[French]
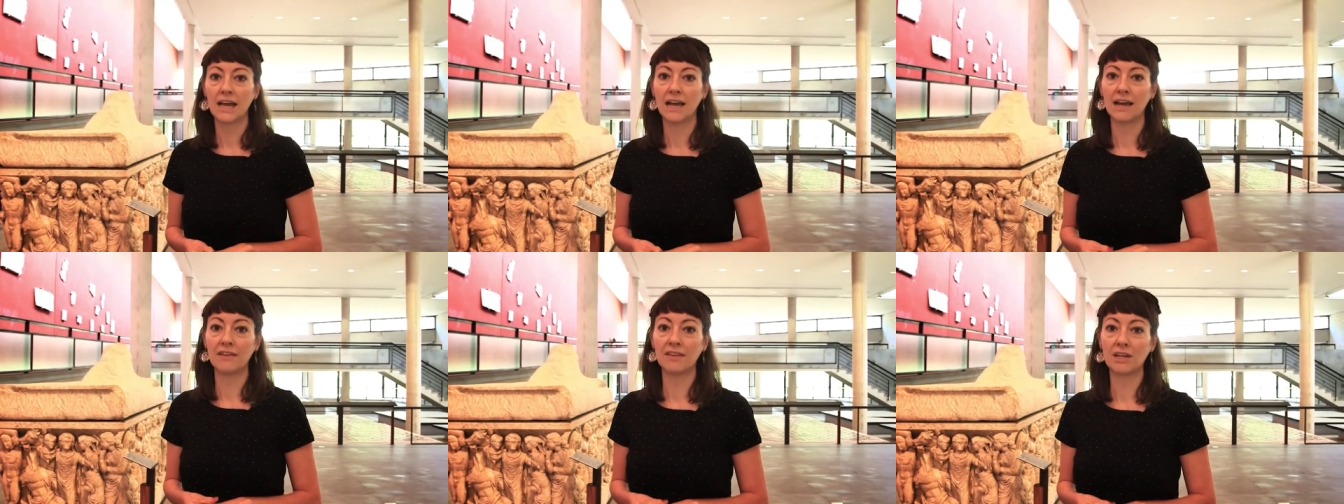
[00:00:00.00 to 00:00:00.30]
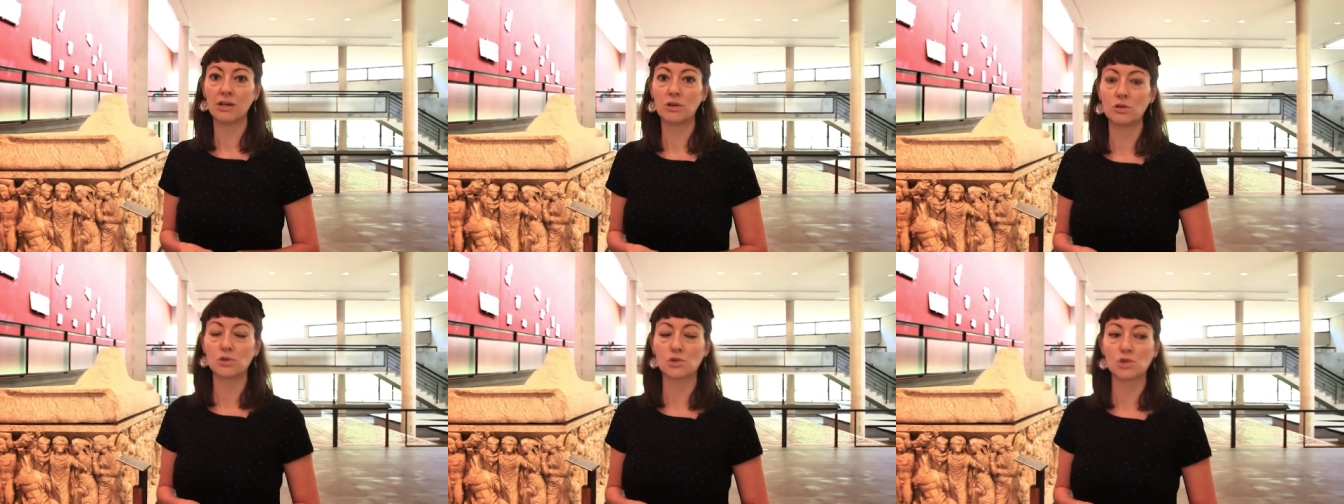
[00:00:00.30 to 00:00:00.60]

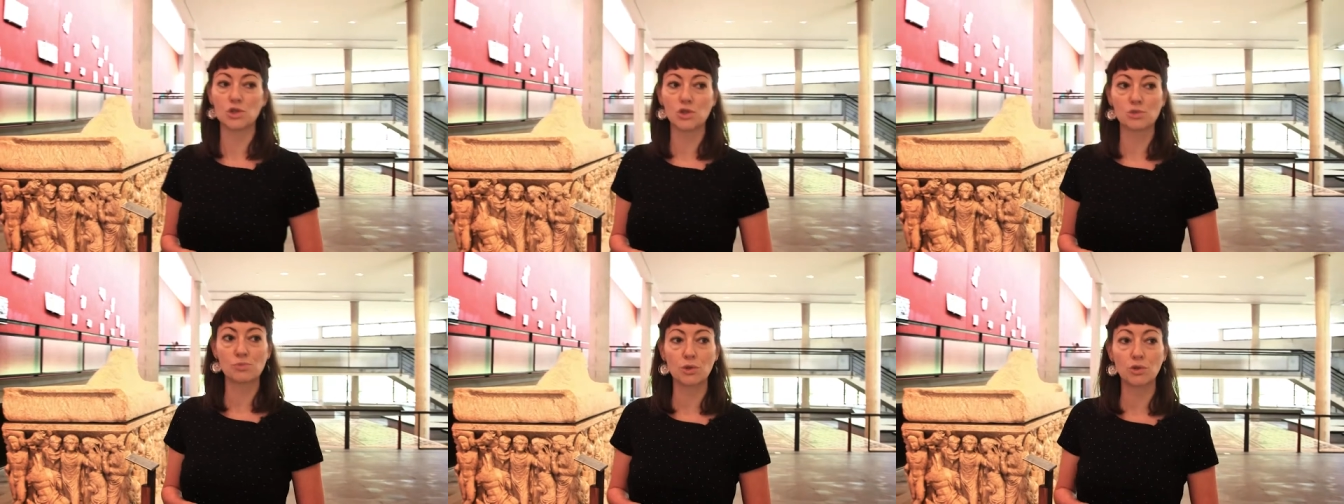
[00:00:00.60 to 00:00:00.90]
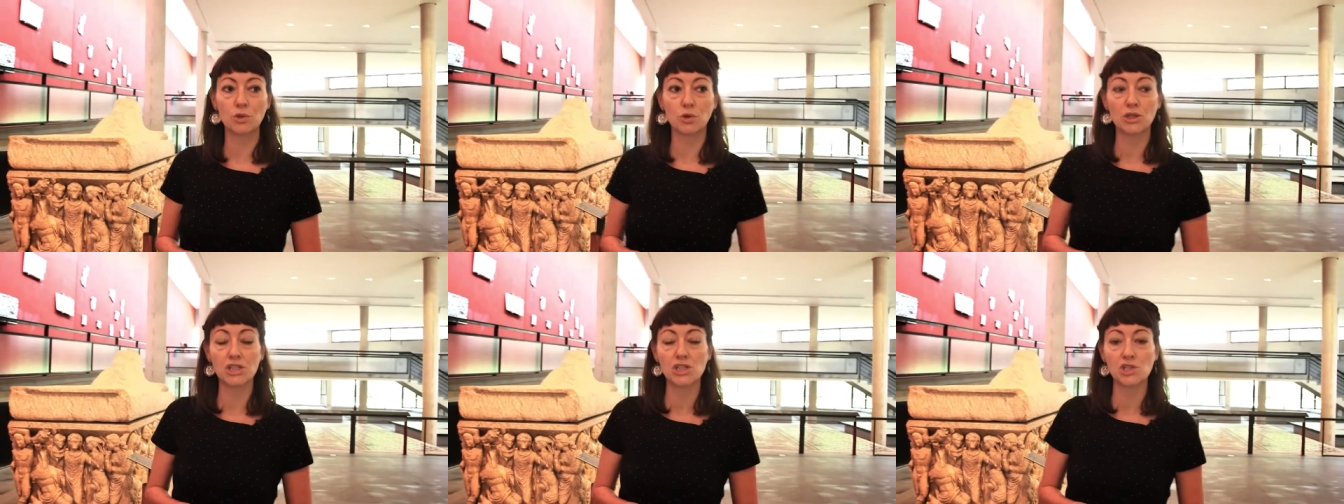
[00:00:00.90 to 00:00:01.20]
avec le changement
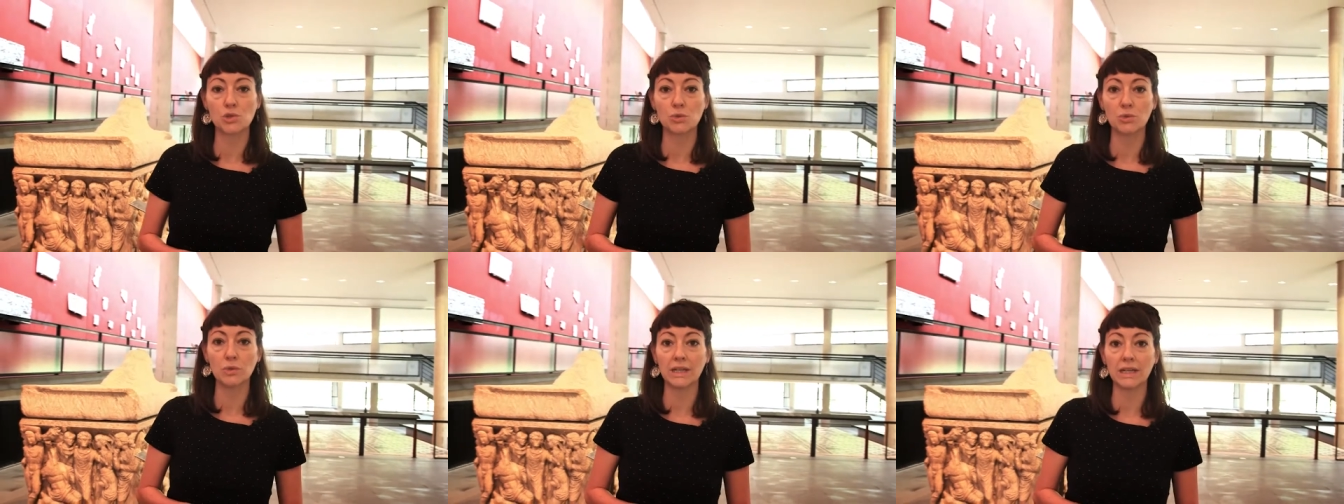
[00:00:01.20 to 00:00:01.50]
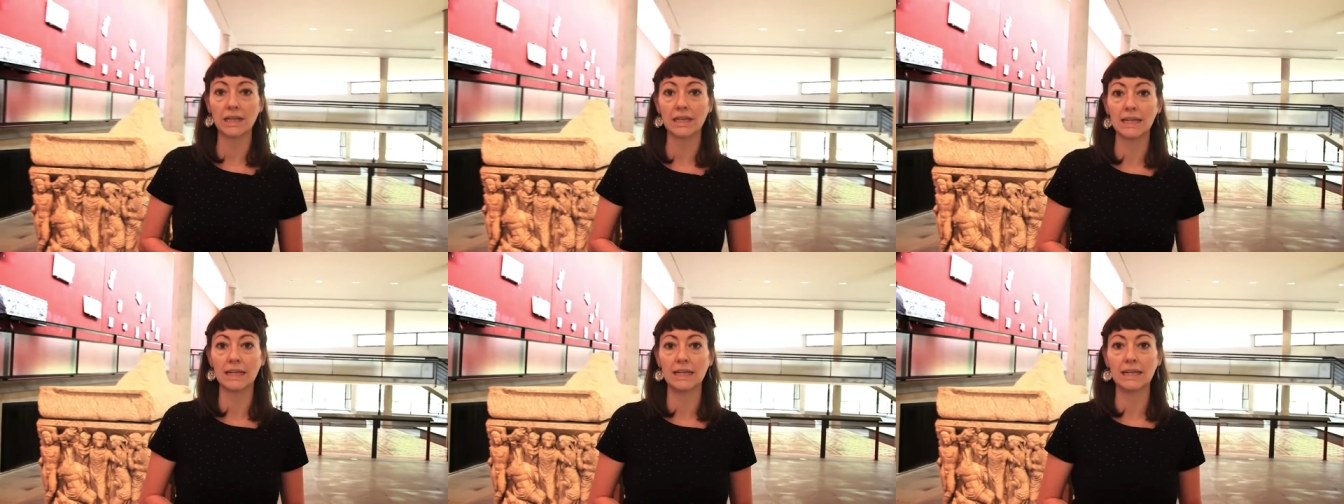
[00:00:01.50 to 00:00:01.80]
de religion
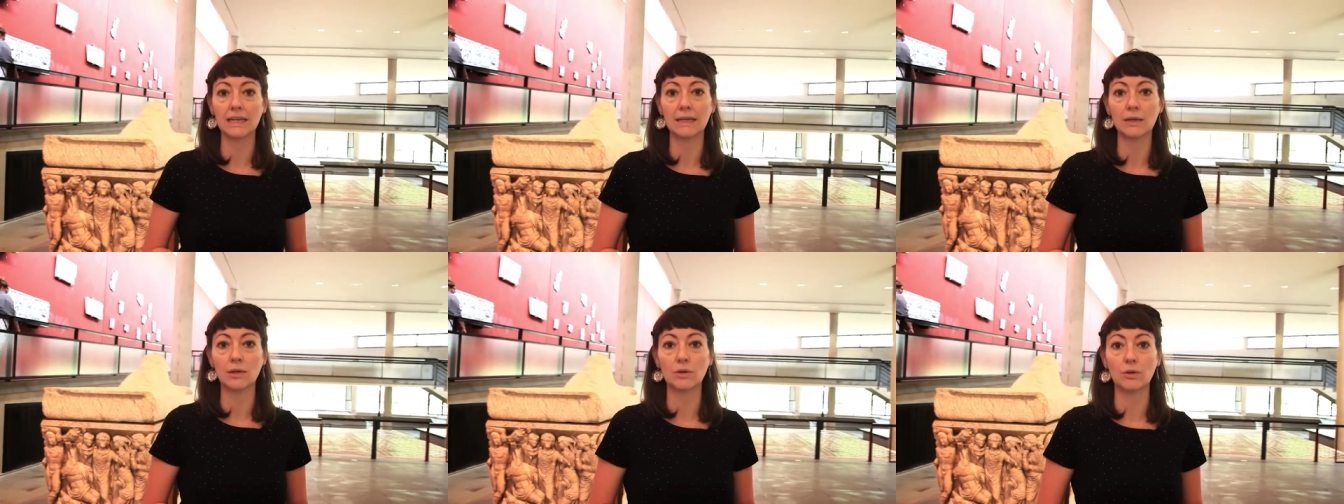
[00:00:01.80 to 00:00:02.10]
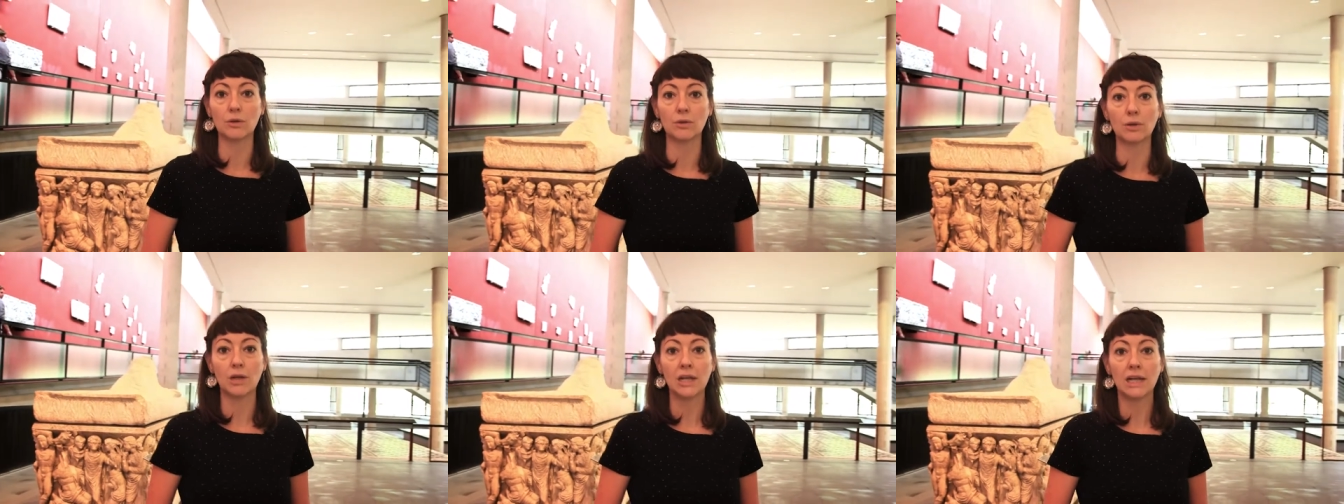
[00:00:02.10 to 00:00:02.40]
et
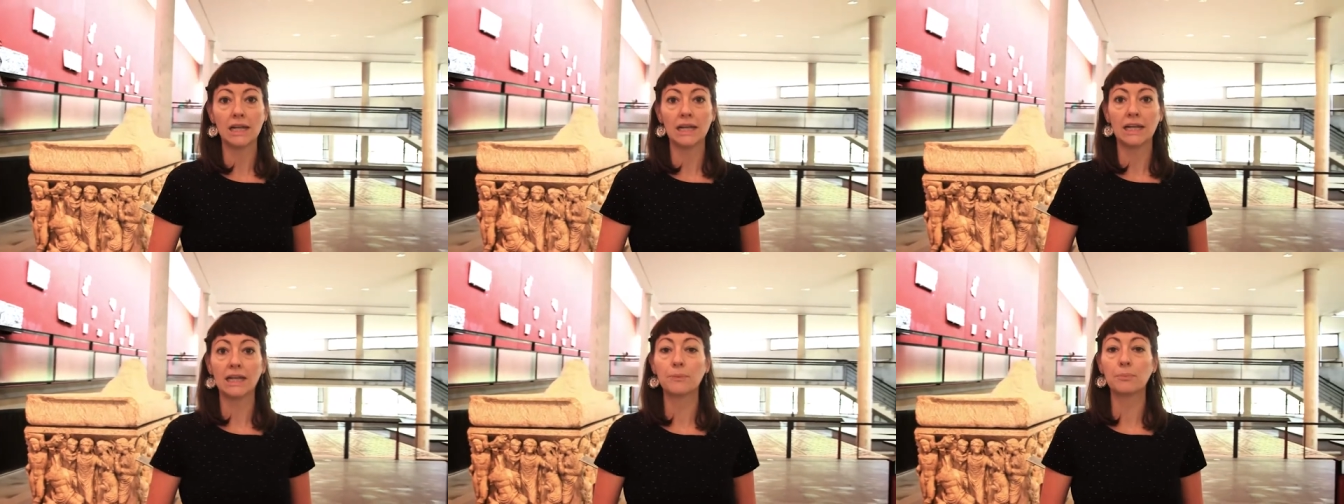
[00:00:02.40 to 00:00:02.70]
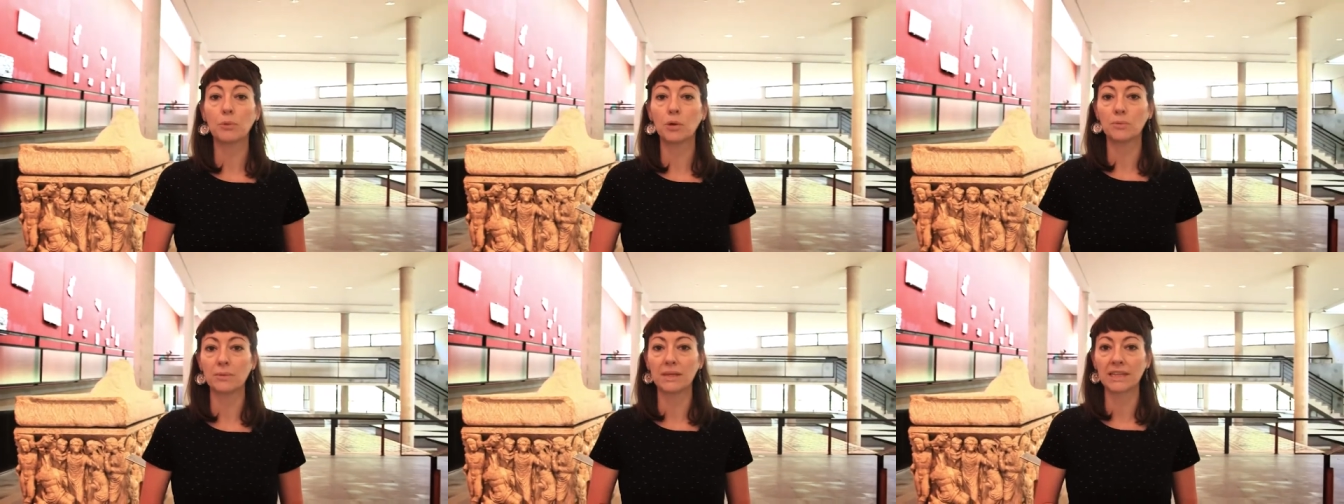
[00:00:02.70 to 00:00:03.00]
euh, les,
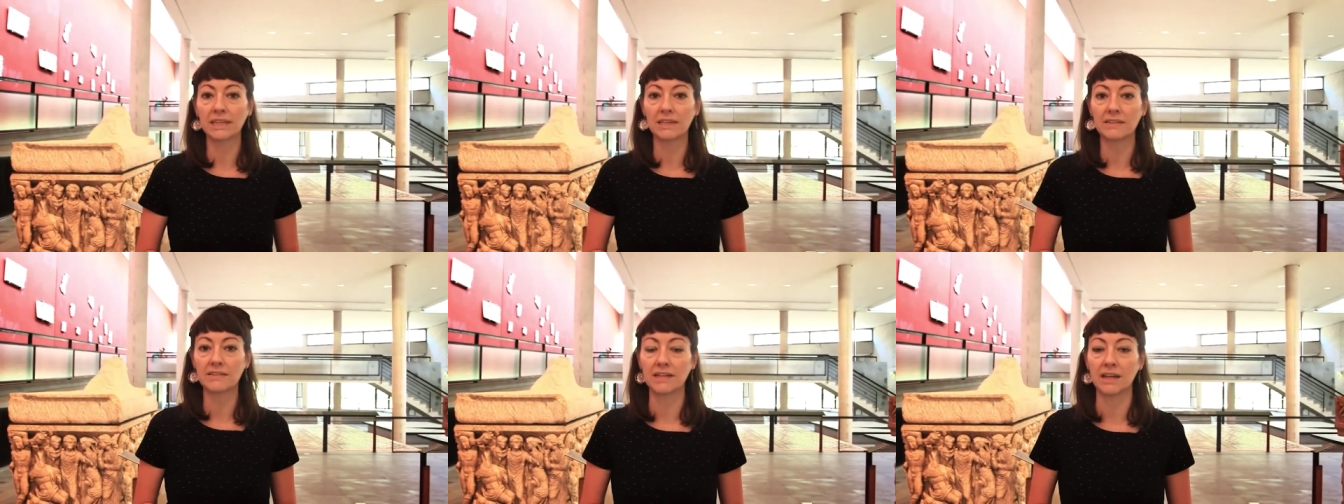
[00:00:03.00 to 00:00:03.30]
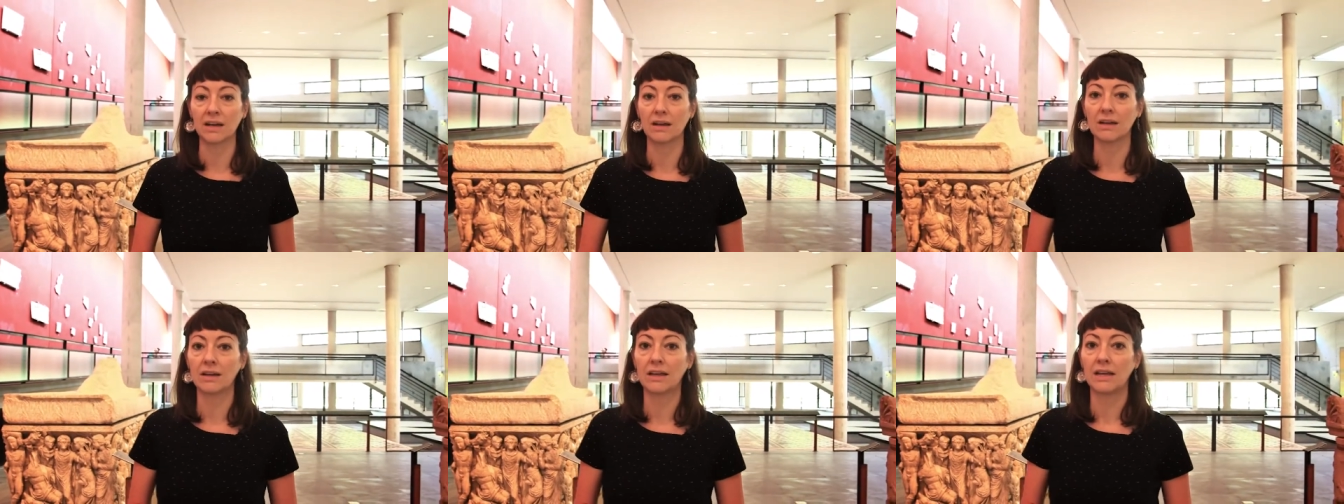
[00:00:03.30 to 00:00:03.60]
premiers
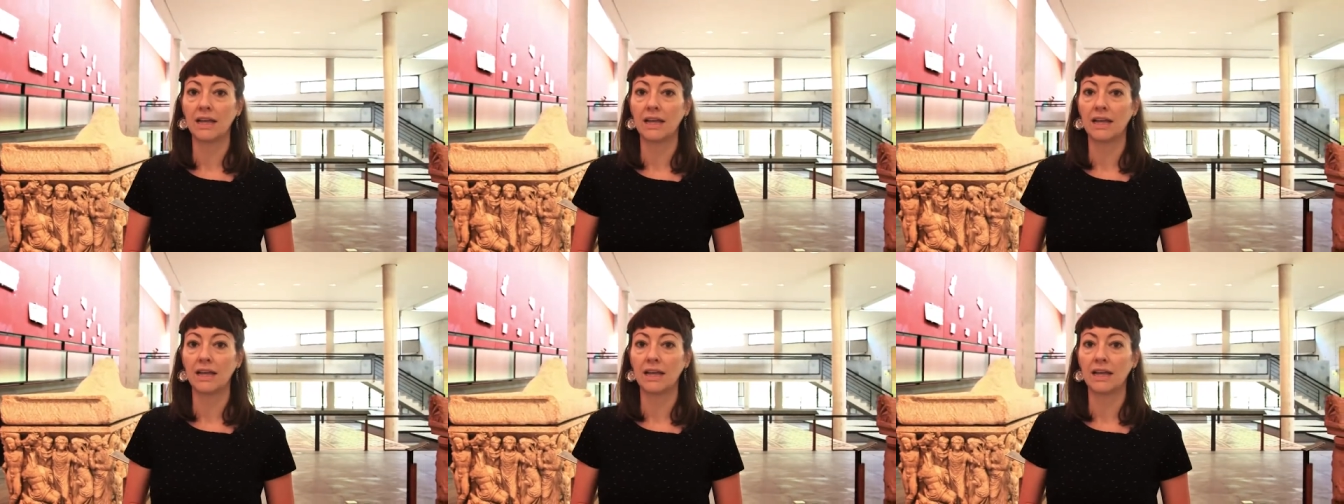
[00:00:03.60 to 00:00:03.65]
chrétiens,